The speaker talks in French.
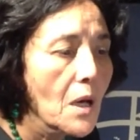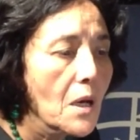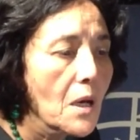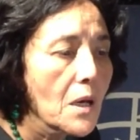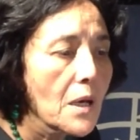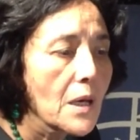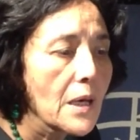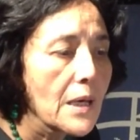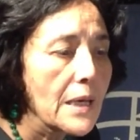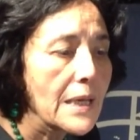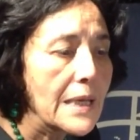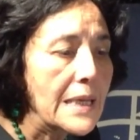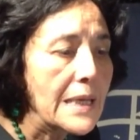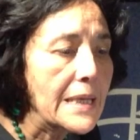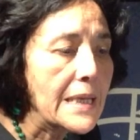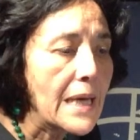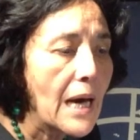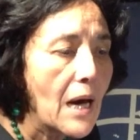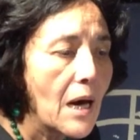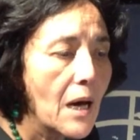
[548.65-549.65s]
il y
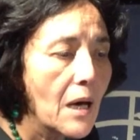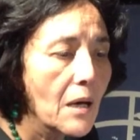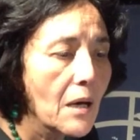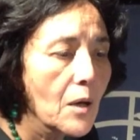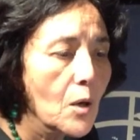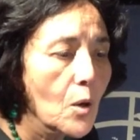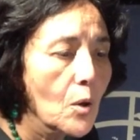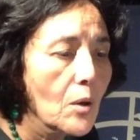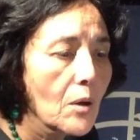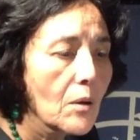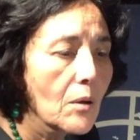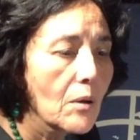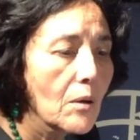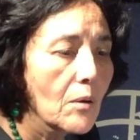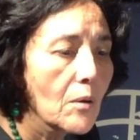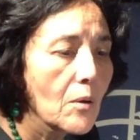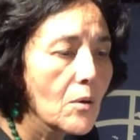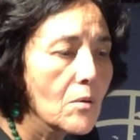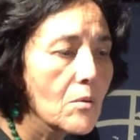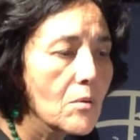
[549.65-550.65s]
a,
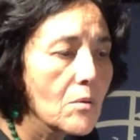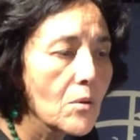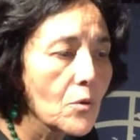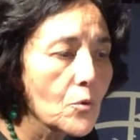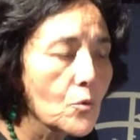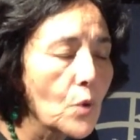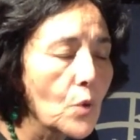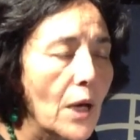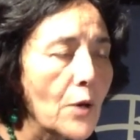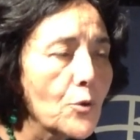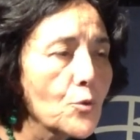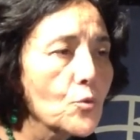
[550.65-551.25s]
euh, en tout cas, nous,